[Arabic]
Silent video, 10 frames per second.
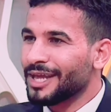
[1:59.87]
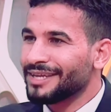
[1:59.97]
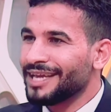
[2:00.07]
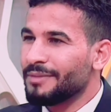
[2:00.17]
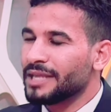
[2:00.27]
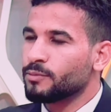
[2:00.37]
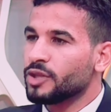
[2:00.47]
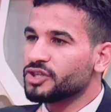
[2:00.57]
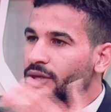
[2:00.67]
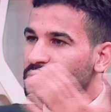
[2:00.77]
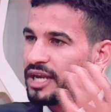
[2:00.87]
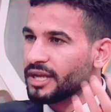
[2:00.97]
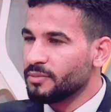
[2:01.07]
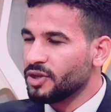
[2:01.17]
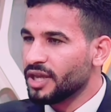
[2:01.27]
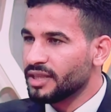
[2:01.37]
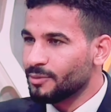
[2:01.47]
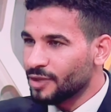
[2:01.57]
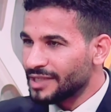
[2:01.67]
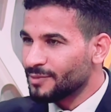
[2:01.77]
الايضيه بقت منتشره بشكل كبير جدا
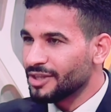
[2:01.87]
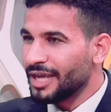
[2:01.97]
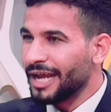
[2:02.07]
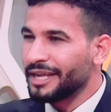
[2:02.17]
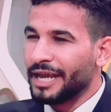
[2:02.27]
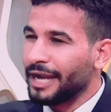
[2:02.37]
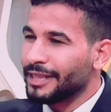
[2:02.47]
المتلازمه الايضيه يعني يعني